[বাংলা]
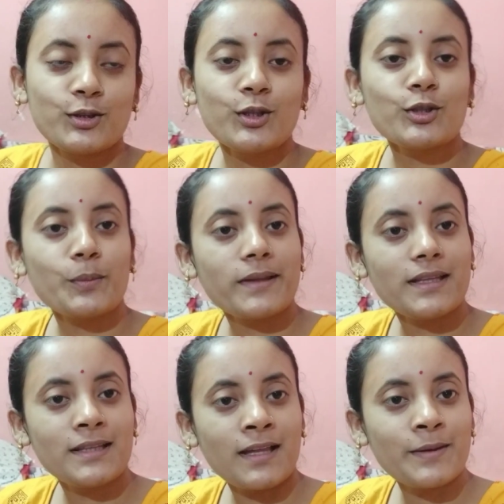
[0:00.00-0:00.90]
তো
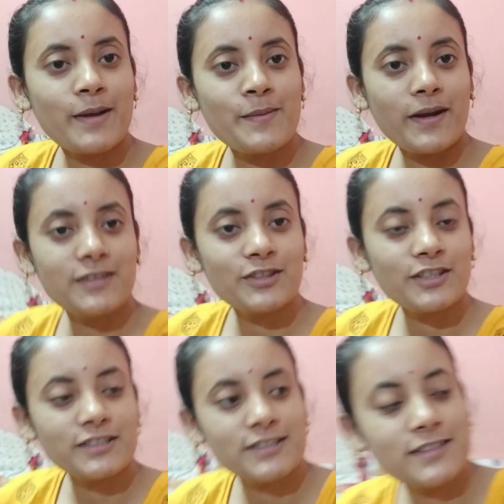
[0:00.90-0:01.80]
তোমাদের দাদাভাই বাড়ি
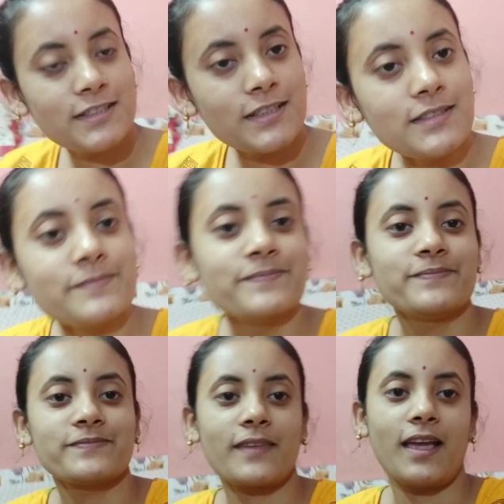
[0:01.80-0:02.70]
চলে এসছে
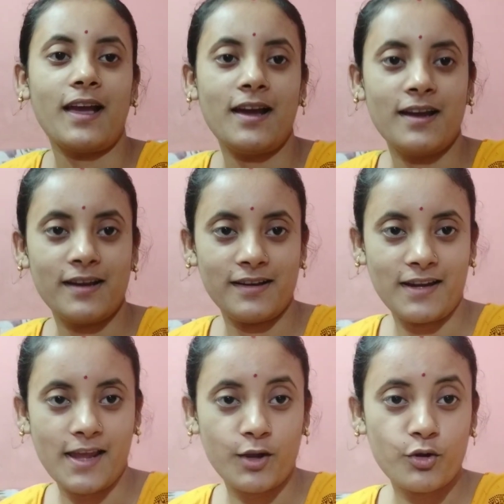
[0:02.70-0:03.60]
আর
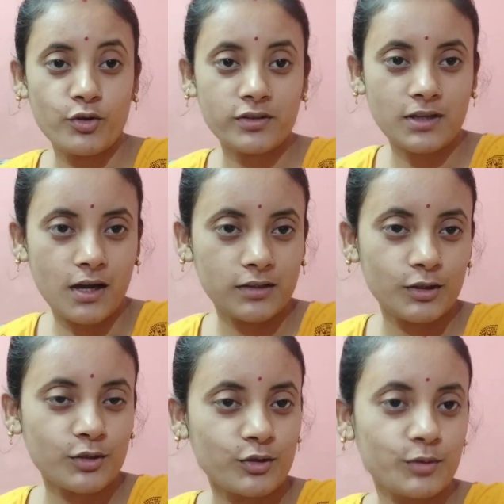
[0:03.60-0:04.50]
এখন খাওয়া
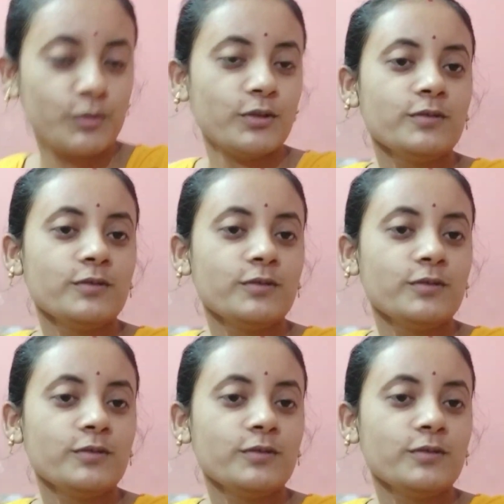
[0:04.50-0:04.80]
দাওয়া করবো